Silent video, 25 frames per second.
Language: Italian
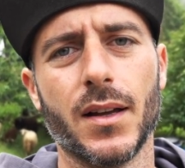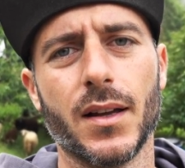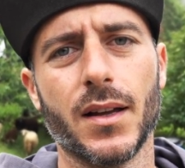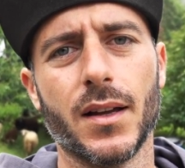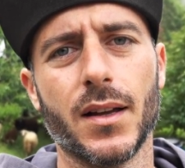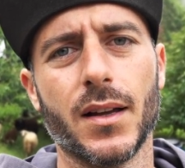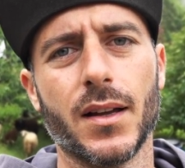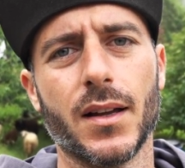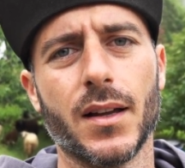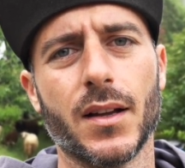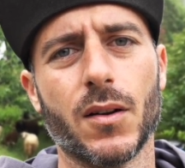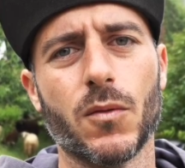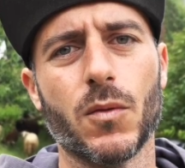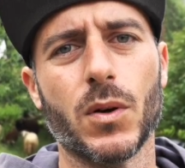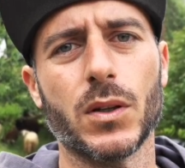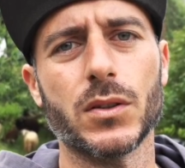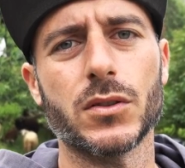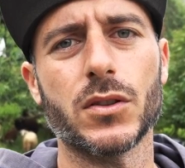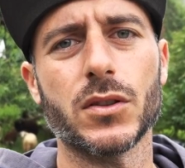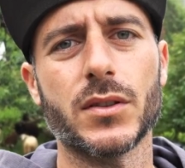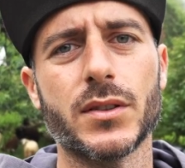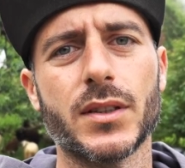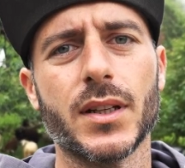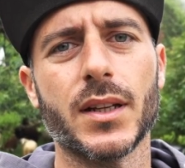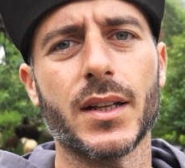eh,
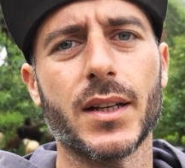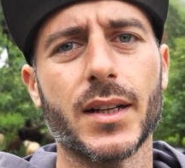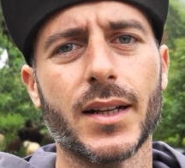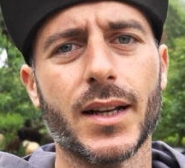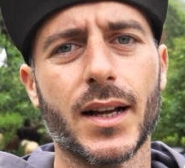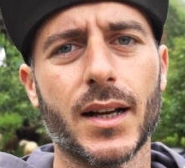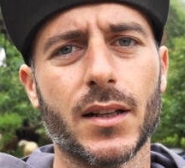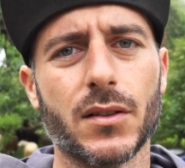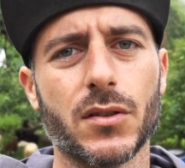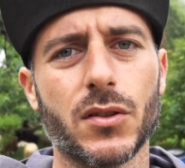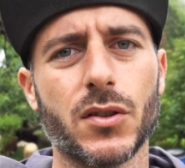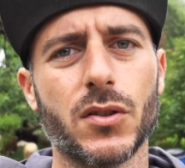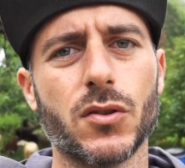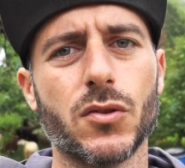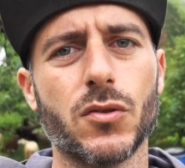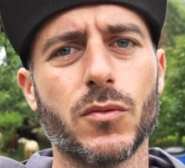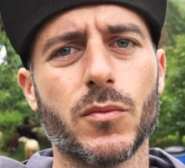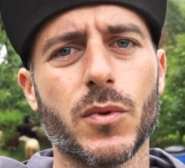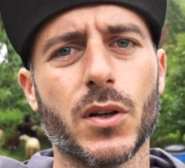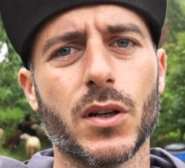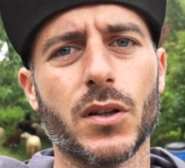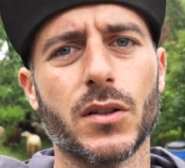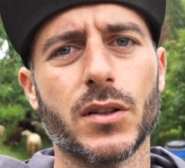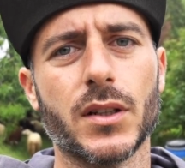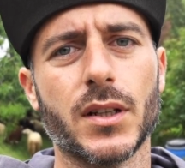quanto sia legato il
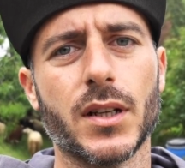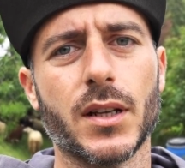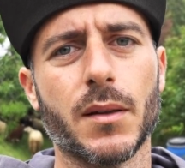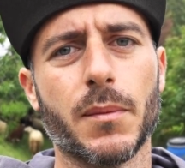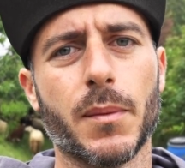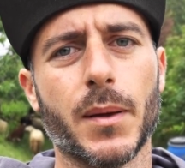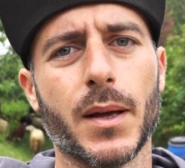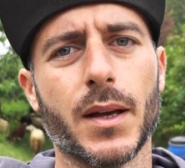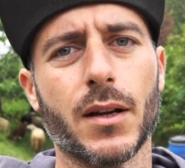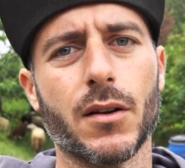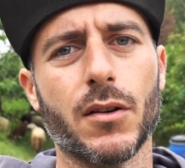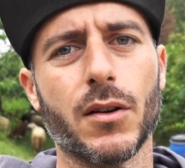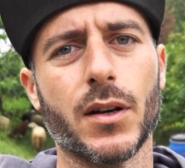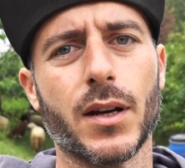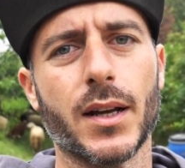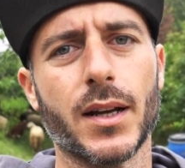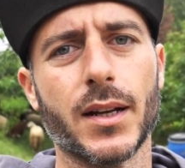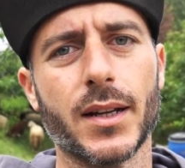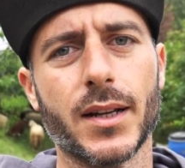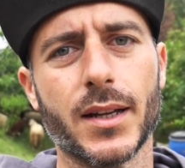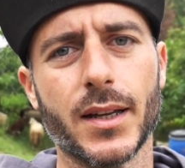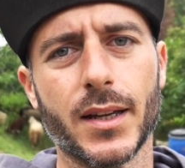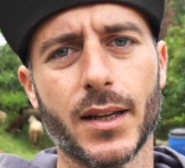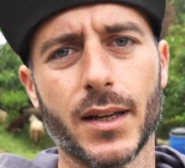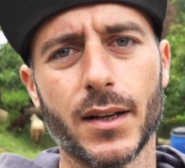numero delle pecore
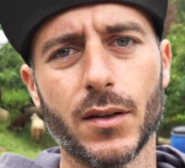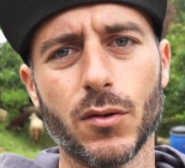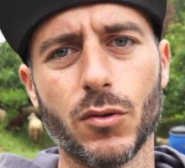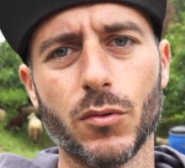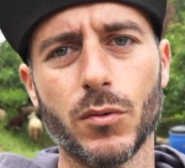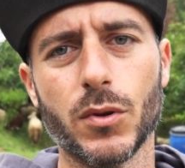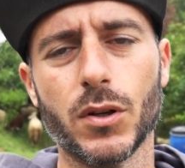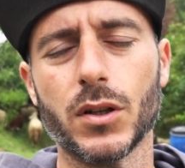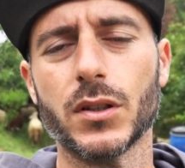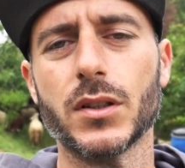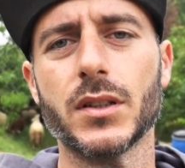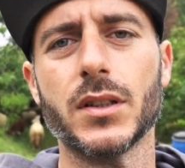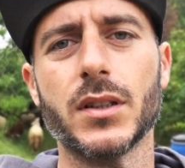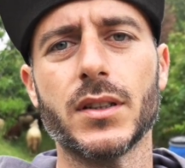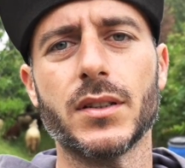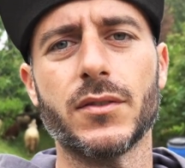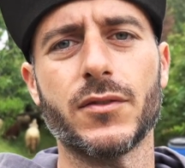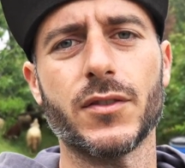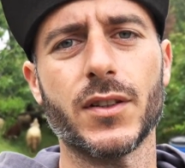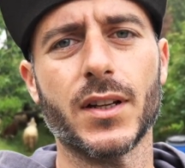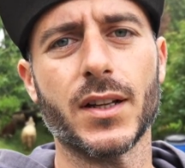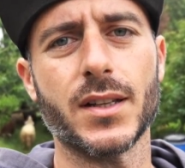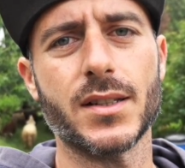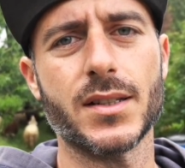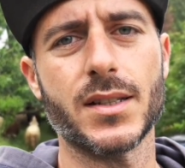anche al numero di
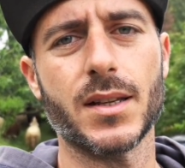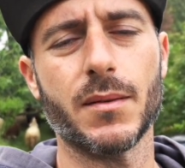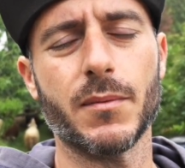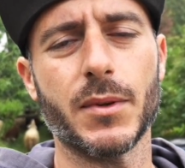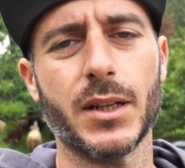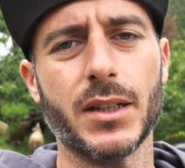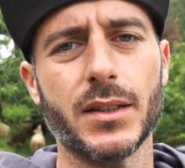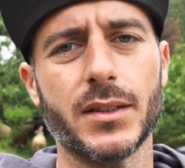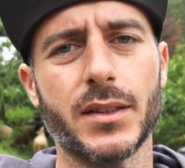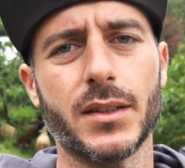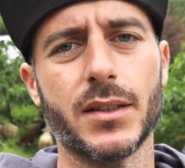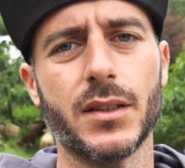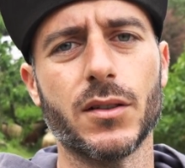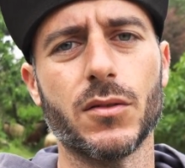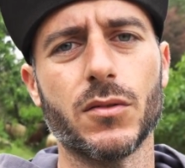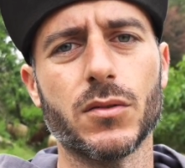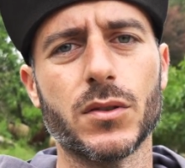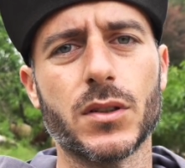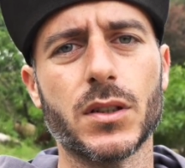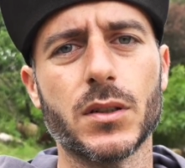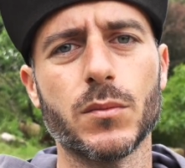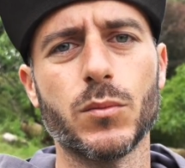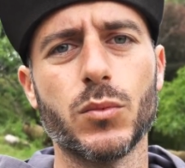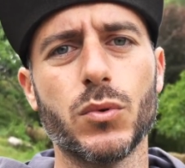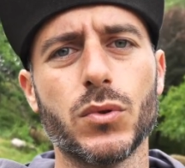finanziamenti, di
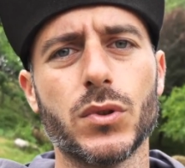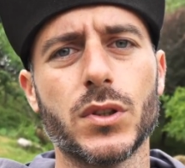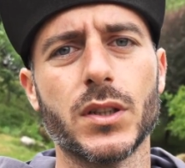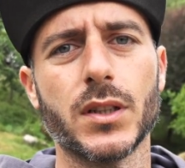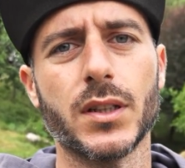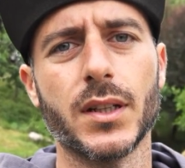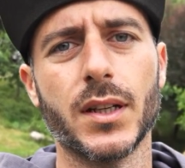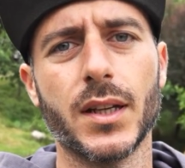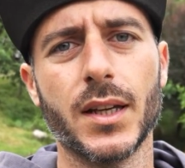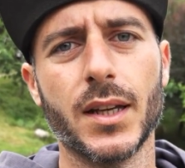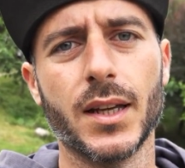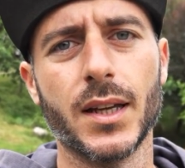contributi